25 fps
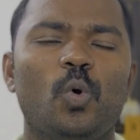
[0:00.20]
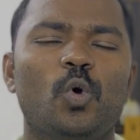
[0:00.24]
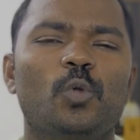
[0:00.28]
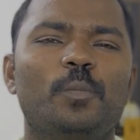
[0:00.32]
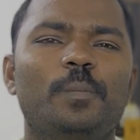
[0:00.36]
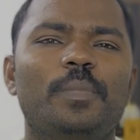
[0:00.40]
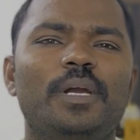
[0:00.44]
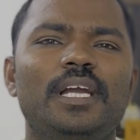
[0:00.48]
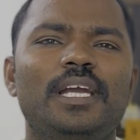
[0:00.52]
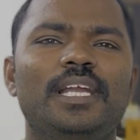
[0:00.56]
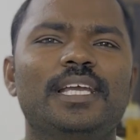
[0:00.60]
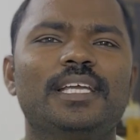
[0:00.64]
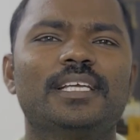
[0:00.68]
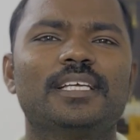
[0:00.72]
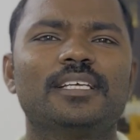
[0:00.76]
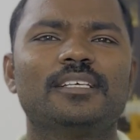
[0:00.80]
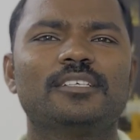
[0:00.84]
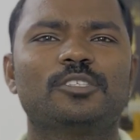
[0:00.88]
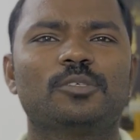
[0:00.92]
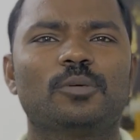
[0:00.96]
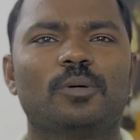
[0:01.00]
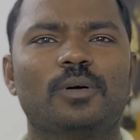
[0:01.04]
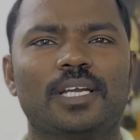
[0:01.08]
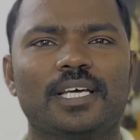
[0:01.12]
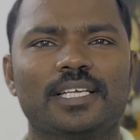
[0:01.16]
ஒரு பில்டிங்க்கு
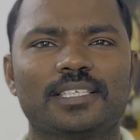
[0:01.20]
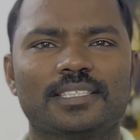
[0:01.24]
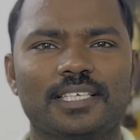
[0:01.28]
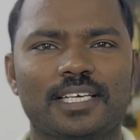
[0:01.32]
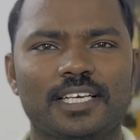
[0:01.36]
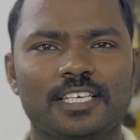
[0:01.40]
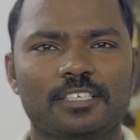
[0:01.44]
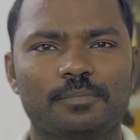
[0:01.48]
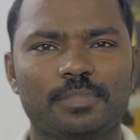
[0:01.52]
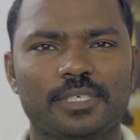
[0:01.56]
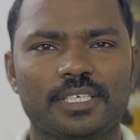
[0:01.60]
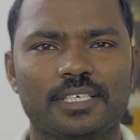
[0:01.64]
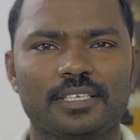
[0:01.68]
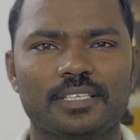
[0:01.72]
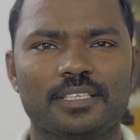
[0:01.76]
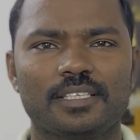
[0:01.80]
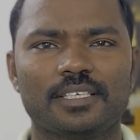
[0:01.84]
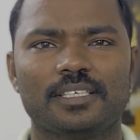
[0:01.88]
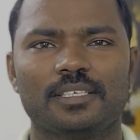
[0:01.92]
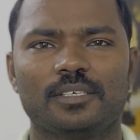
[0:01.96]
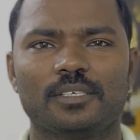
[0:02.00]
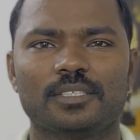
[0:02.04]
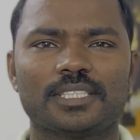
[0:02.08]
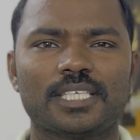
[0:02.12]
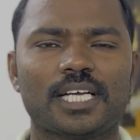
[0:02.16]
சோலார் செலக்ட்
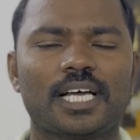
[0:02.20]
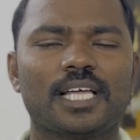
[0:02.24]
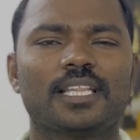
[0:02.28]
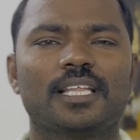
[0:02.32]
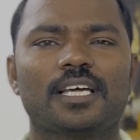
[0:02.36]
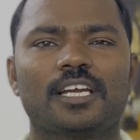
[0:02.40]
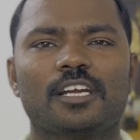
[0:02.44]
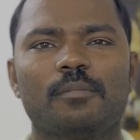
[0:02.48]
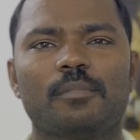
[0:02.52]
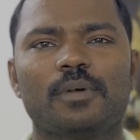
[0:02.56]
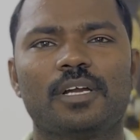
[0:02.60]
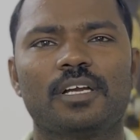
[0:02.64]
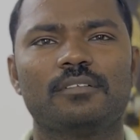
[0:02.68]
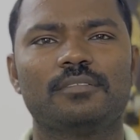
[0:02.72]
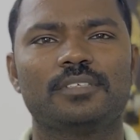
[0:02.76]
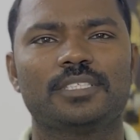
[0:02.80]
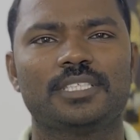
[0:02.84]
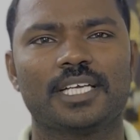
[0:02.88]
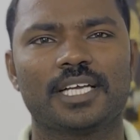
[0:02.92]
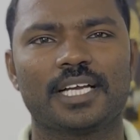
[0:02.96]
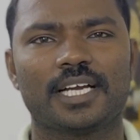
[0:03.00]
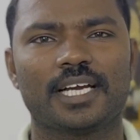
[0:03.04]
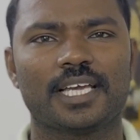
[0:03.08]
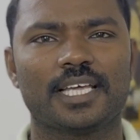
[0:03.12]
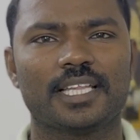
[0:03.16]
பண்ணுறது சாதாரணமான
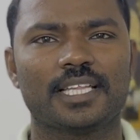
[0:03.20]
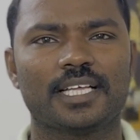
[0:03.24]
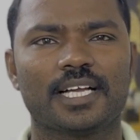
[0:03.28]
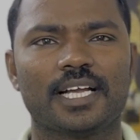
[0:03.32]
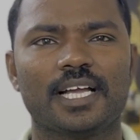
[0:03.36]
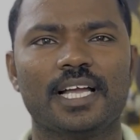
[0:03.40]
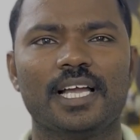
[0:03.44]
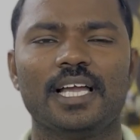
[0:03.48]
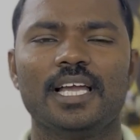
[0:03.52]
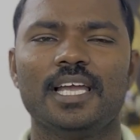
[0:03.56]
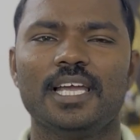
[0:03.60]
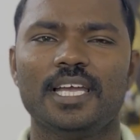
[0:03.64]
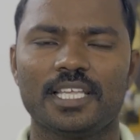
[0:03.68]
விஷயம் கிடையாதுங்க